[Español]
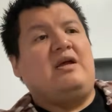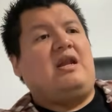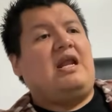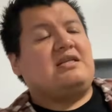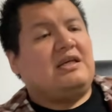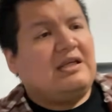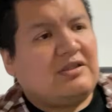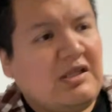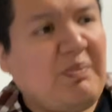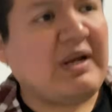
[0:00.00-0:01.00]
La
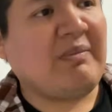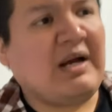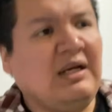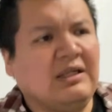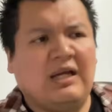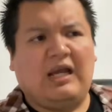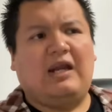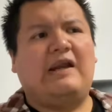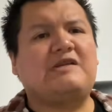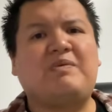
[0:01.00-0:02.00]
selección de Panamá
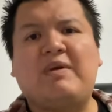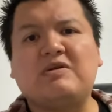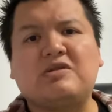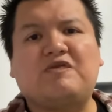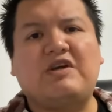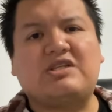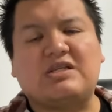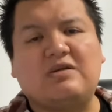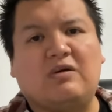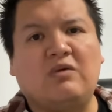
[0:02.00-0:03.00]
en las primeras dos
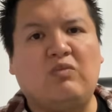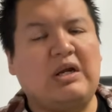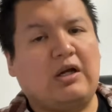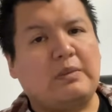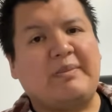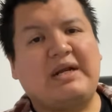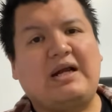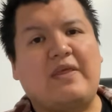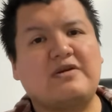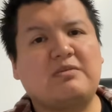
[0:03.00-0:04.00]
fechas de rumbo a la Copa
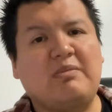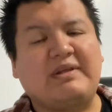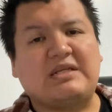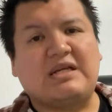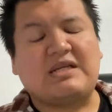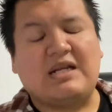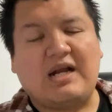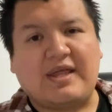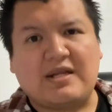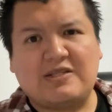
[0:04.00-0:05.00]
América 2026 en
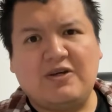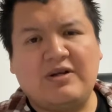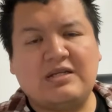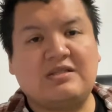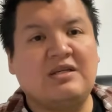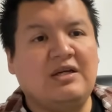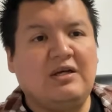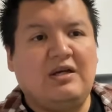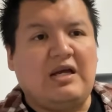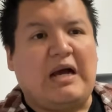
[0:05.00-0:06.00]
Liga de Naciones
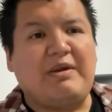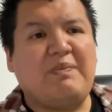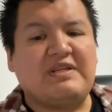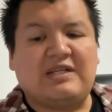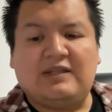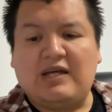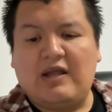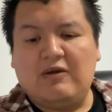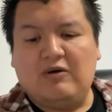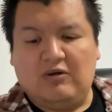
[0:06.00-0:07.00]
había
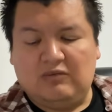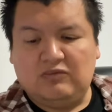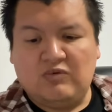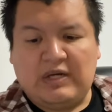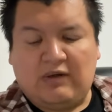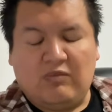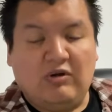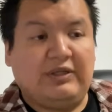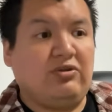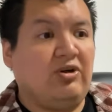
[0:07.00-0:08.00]
presentado una
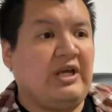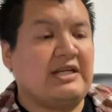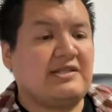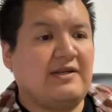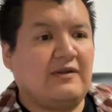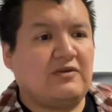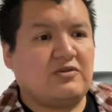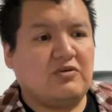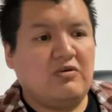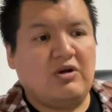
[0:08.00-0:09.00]
convocatoria, ciertos
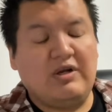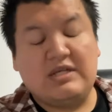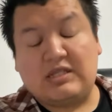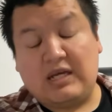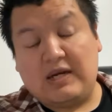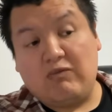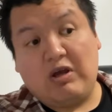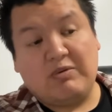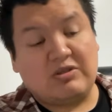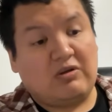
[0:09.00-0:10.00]
jugadores que eran
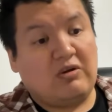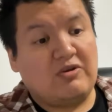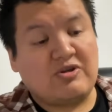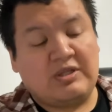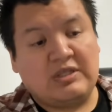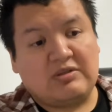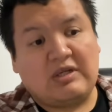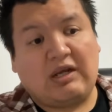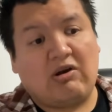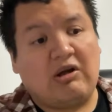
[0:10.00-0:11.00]
nuevos, el Colocho Anderson,
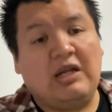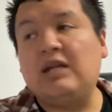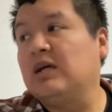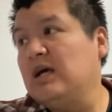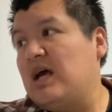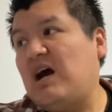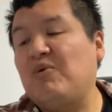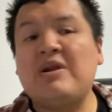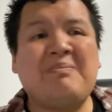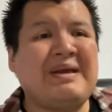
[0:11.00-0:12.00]
Ángel Berlín.
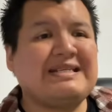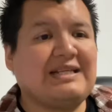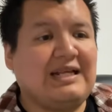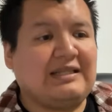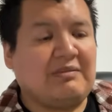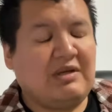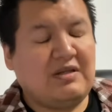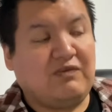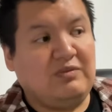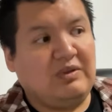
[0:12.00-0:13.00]
Había una mezcla también de
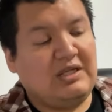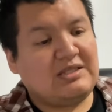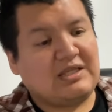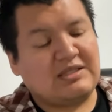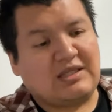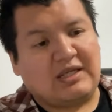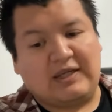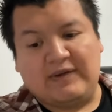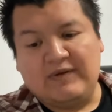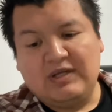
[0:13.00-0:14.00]
futbolistas
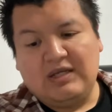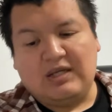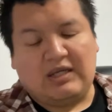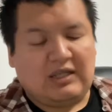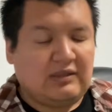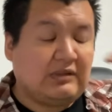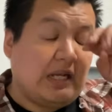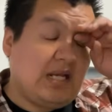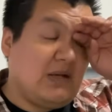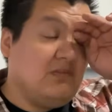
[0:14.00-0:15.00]
que eh,
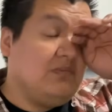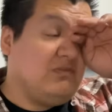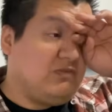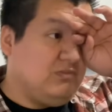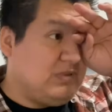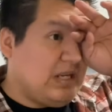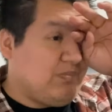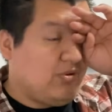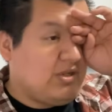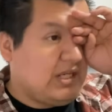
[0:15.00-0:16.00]
tenían una
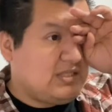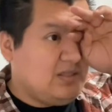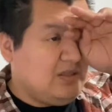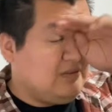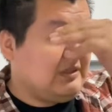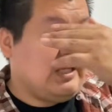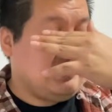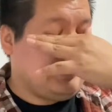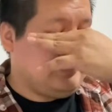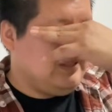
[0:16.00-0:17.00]
proyección,
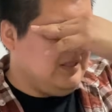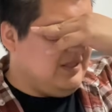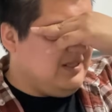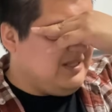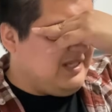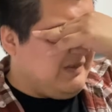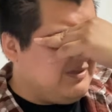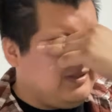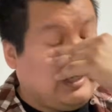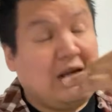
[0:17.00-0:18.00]
tenían, digamos,
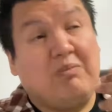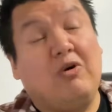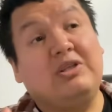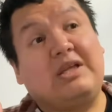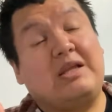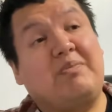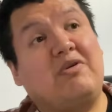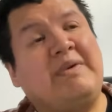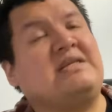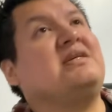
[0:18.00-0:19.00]
lo que el mote de
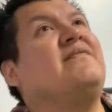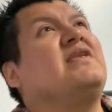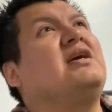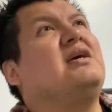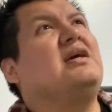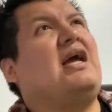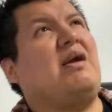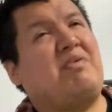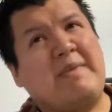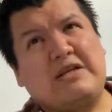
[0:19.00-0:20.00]
promesa, eh,
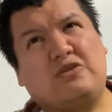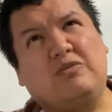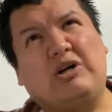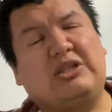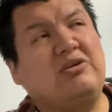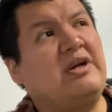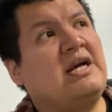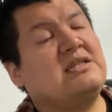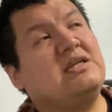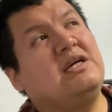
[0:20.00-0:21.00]
primeras
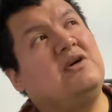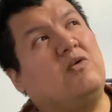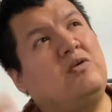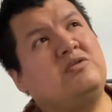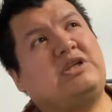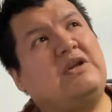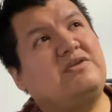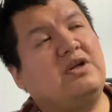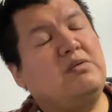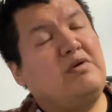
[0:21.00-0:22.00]
convocatorias, unos que lo
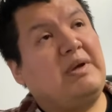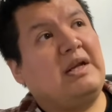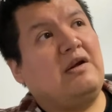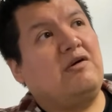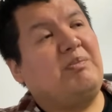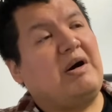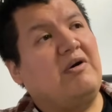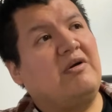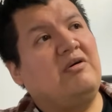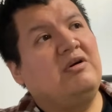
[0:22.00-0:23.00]
hicieron muy bien en Copa
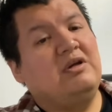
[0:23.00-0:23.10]
Oro,